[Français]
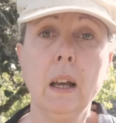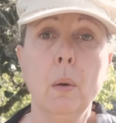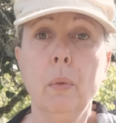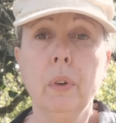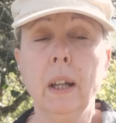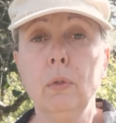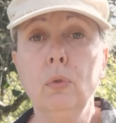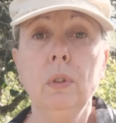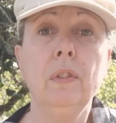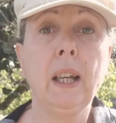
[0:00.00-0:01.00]
qui a, comme, qui a
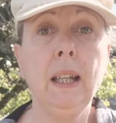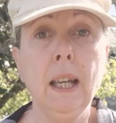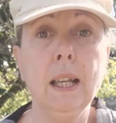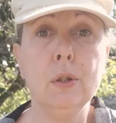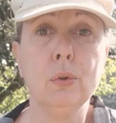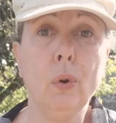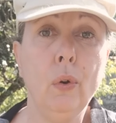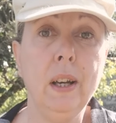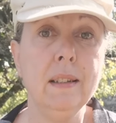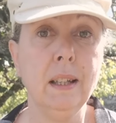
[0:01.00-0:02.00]
tout de suite brillé sur
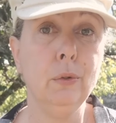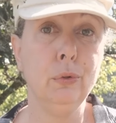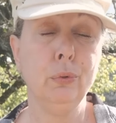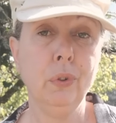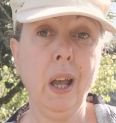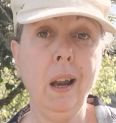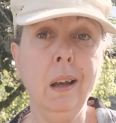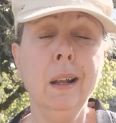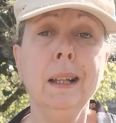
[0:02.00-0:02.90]
euh, les aides sociales,